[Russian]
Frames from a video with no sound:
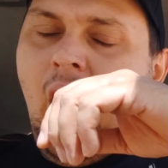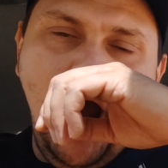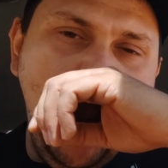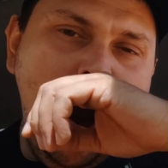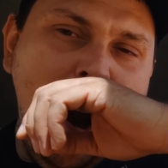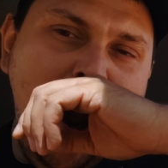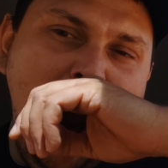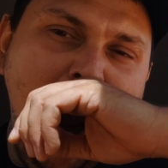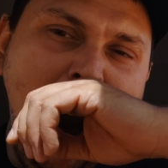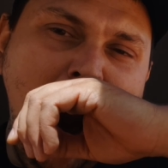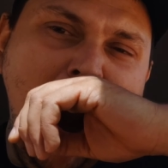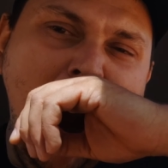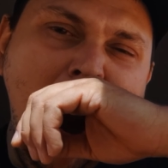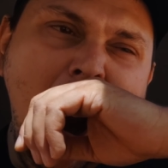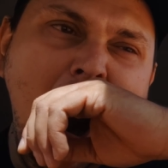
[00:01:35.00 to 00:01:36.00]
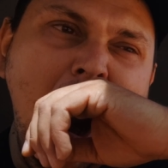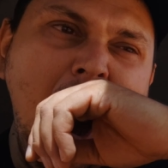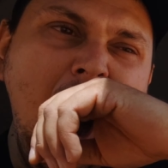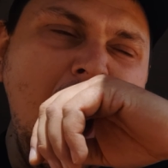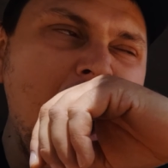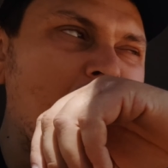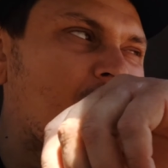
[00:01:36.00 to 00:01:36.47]

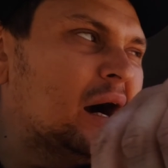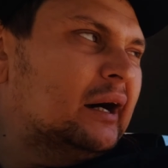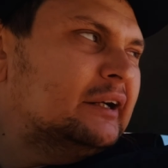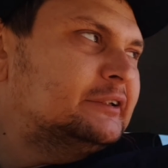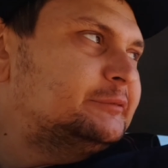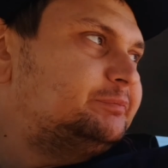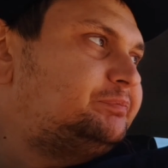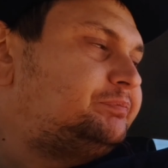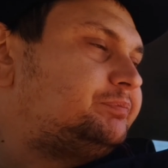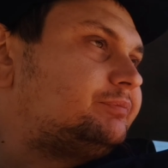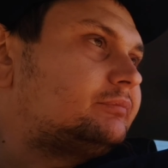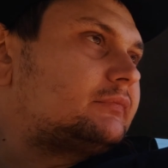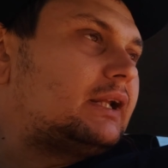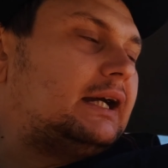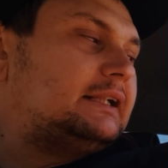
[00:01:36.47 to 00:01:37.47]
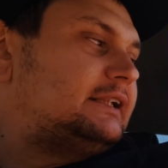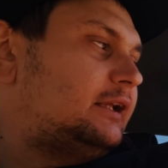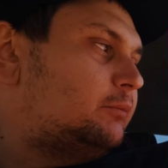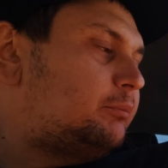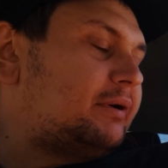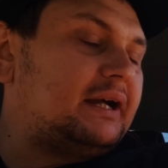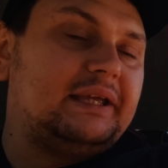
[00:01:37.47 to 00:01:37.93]

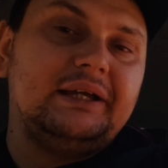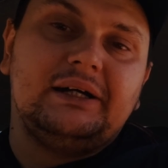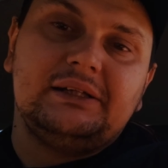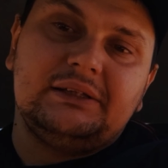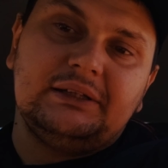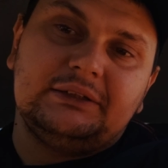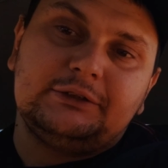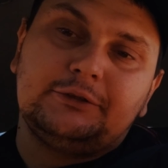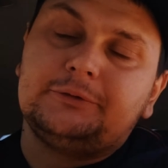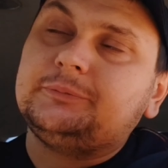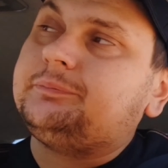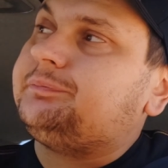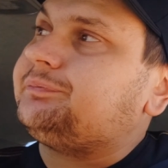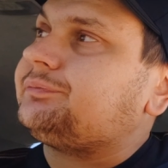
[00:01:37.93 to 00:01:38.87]
Один по Яндексу.